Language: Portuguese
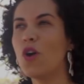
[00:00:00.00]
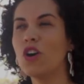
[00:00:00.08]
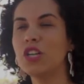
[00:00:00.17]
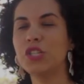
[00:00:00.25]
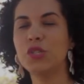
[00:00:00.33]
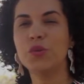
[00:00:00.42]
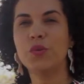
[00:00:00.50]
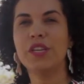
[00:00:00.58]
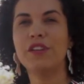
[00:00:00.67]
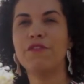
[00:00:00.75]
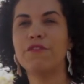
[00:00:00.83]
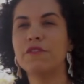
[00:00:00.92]
ódio
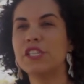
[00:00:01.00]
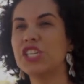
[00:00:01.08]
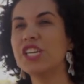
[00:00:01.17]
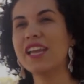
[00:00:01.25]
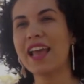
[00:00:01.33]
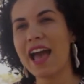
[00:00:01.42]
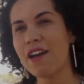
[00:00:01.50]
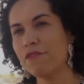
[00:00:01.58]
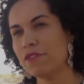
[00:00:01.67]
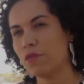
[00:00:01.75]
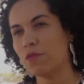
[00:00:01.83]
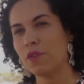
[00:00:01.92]
e
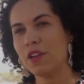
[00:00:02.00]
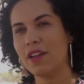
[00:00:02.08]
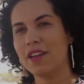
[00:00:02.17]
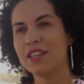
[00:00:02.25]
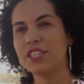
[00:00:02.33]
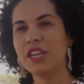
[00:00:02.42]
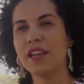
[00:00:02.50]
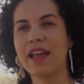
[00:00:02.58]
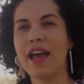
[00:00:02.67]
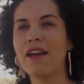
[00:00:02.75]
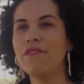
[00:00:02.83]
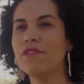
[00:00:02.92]
xingavam,
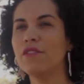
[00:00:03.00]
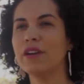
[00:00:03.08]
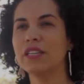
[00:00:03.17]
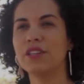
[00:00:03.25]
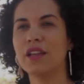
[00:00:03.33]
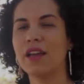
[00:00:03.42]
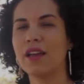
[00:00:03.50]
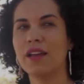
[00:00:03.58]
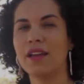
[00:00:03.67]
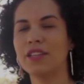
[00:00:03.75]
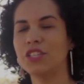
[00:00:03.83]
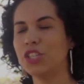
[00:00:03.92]
xingavam a,
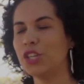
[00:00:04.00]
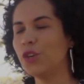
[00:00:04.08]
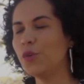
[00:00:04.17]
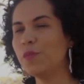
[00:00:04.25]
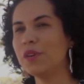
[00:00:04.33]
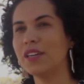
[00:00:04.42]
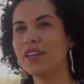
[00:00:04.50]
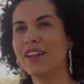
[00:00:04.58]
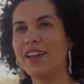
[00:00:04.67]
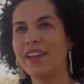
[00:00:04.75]
a Dilma.